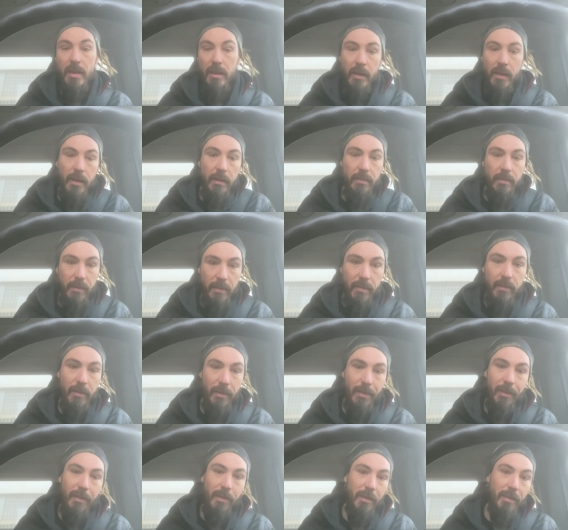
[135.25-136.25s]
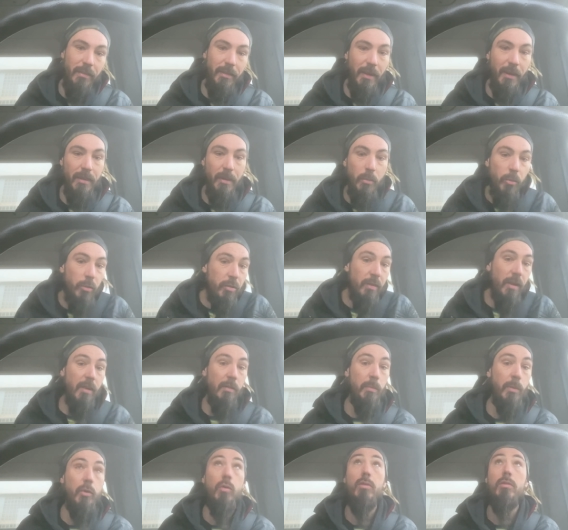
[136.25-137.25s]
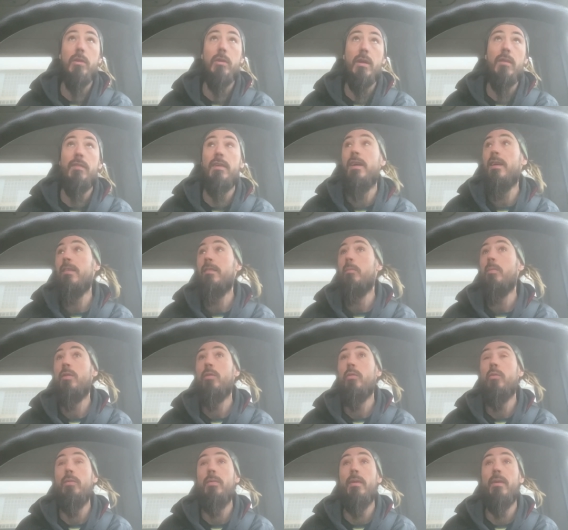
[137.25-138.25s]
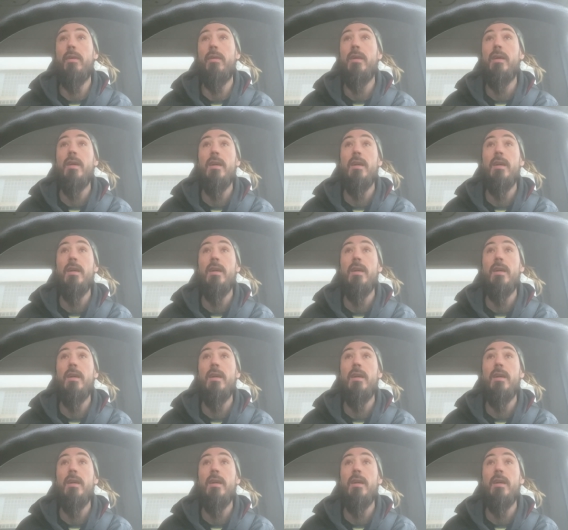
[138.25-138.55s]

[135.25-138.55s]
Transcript: Ja, das ist äh, eine Sache, da musst du erstmal gucken, okay, wie gehe ich denn mit so einer